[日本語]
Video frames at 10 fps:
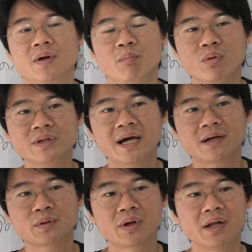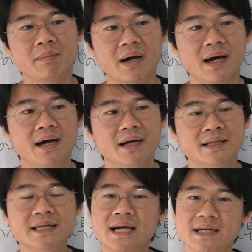問題が解ければ
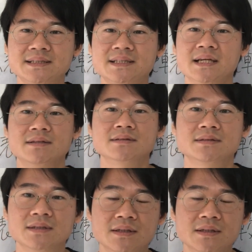理解している